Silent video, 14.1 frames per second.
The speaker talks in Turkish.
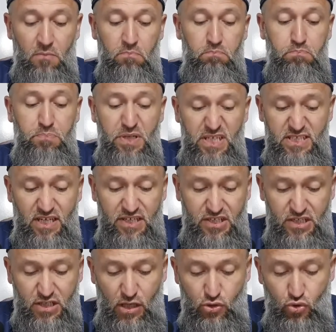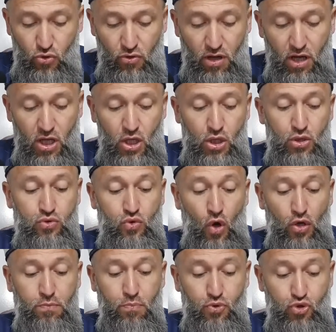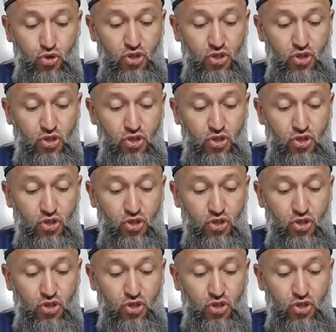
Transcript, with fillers: Bir dakika sonra 4.5